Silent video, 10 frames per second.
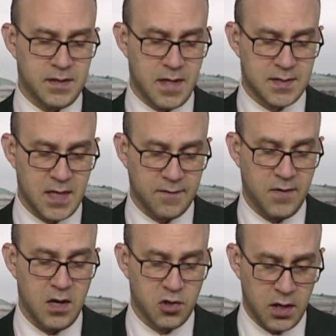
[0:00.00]
destek
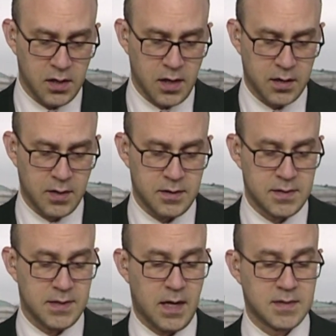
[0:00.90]
vereceğini kaydetti.
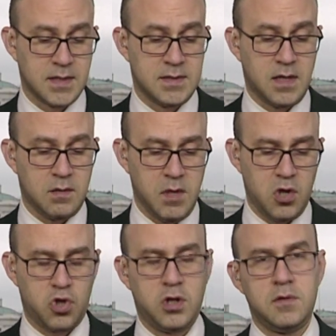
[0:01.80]
Silah satın alma
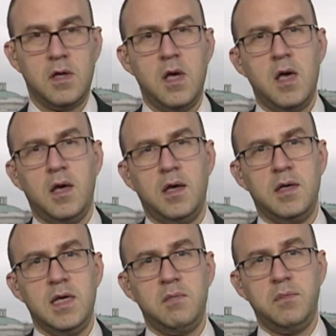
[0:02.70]
yaşının
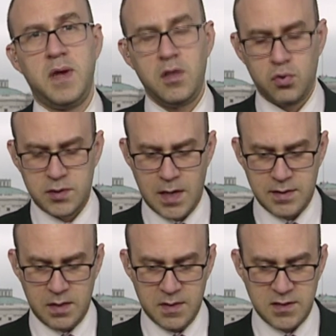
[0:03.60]
21'e
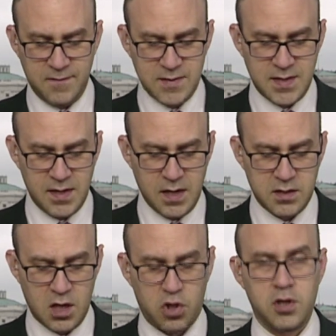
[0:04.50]
yükseltilmesi ve seri
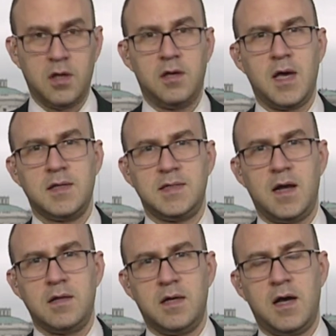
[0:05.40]
ateş e, yani
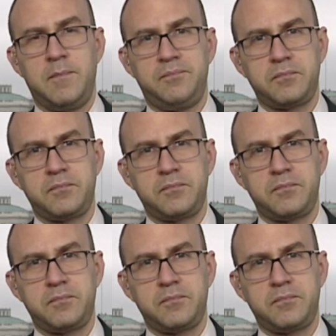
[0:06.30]
silahlara